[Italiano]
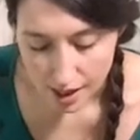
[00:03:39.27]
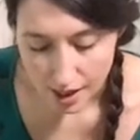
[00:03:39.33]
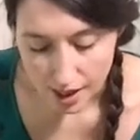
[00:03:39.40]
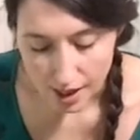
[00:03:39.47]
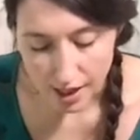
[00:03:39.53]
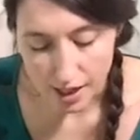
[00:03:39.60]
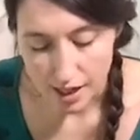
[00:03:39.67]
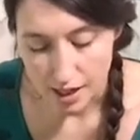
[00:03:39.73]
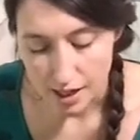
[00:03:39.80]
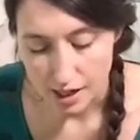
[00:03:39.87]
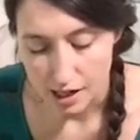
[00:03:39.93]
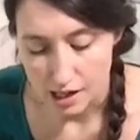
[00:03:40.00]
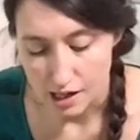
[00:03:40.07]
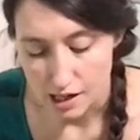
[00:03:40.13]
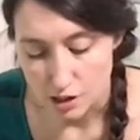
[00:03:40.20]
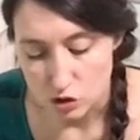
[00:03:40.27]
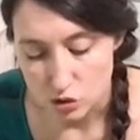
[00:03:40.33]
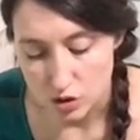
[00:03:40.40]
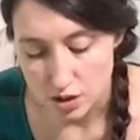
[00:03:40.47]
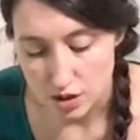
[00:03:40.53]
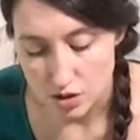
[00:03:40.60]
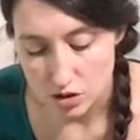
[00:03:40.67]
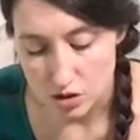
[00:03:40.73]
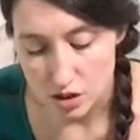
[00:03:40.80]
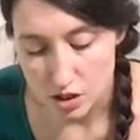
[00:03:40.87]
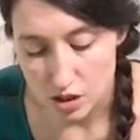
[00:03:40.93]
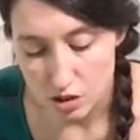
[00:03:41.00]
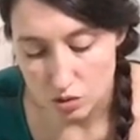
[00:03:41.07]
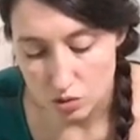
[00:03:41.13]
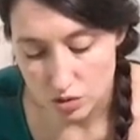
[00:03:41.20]
e il giudizio di
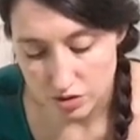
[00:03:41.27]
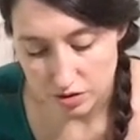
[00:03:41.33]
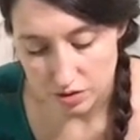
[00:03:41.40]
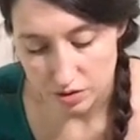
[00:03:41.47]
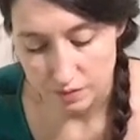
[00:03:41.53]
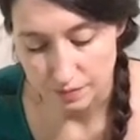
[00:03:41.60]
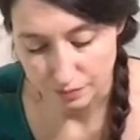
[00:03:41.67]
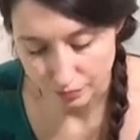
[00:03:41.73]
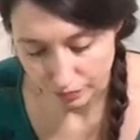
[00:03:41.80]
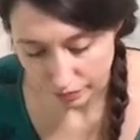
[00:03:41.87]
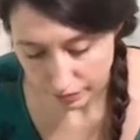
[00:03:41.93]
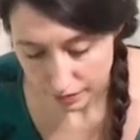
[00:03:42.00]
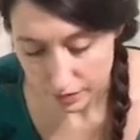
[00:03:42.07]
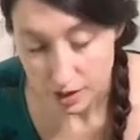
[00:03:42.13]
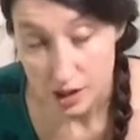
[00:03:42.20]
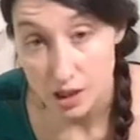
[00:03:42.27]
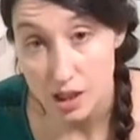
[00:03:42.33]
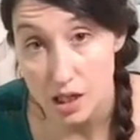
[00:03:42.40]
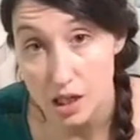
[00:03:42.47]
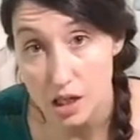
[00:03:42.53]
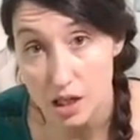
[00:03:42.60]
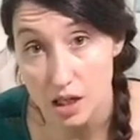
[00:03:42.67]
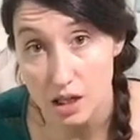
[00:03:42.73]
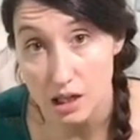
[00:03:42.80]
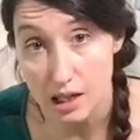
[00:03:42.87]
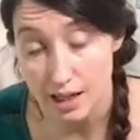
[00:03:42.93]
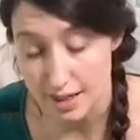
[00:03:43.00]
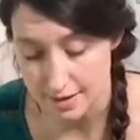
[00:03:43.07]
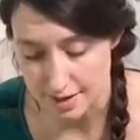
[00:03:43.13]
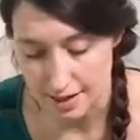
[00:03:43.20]
Horus e la
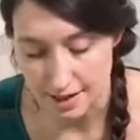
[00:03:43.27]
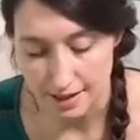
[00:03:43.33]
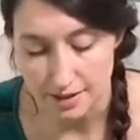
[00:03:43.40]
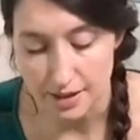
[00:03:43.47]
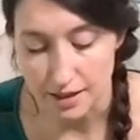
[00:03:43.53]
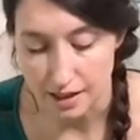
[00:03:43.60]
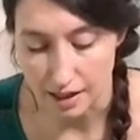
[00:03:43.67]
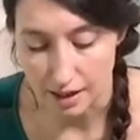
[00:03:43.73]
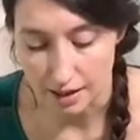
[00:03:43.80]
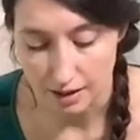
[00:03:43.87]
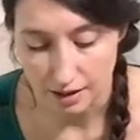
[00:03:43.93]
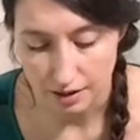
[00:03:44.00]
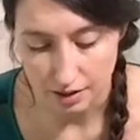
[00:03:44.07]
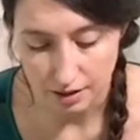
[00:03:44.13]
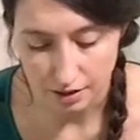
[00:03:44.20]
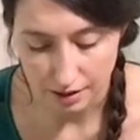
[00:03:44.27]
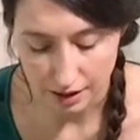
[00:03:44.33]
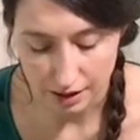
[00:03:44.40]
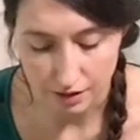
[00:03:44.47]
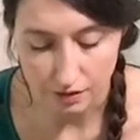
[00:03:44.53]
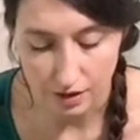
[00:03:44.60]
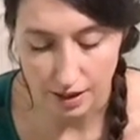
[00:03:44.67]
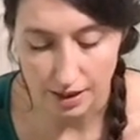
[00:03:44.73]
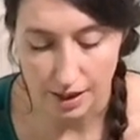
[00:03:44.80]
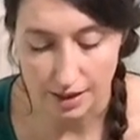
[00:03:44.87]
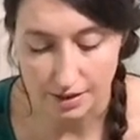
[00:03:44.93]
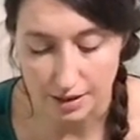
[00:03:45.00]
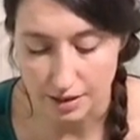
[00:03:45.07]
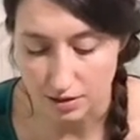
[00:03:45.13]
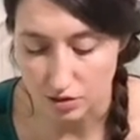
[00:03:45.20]
casella di Ra la divinità
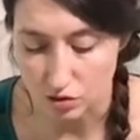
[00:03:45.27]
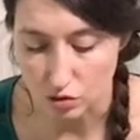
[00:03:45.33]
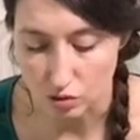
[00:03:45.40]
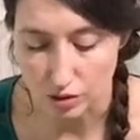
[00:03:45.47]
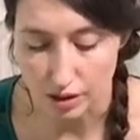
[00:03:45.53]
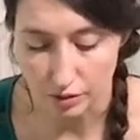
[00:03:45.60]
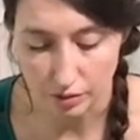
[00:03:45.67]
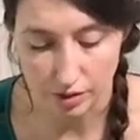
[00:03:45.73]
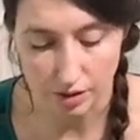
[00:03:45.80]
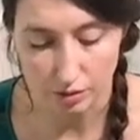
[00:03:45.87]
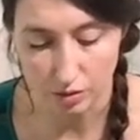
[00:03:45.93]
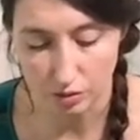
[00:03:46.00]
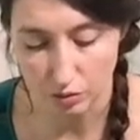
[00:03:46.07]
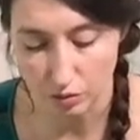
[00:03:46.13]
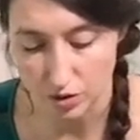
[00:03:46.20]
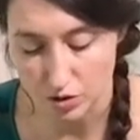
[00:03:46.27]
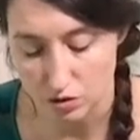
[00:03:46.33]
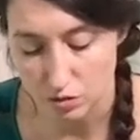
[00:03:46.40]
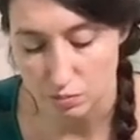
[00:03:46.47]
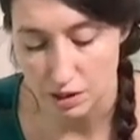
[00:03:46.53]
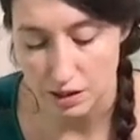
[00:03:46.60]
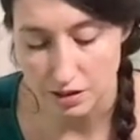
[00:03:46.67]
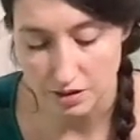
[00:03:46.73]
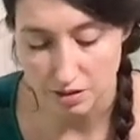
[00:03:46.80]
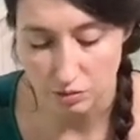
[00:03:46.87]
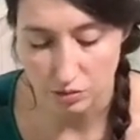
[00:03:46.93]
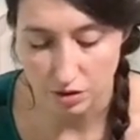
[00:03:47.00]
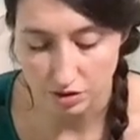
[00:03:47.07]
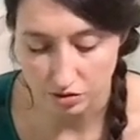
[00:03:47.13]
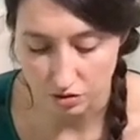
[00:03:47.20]
del sole, quindi con questo bellissimo
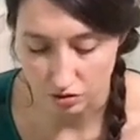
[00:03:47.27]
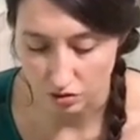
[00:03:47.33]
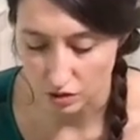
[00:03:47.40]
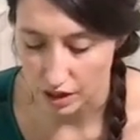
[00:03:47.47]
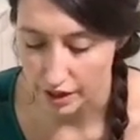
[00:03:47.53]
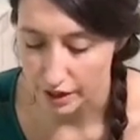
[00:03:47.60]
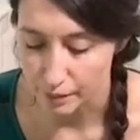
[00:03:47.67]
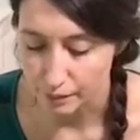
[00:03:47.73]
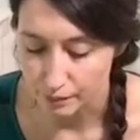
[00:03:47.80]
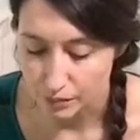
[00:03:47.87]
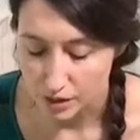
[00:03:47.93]
disco solare.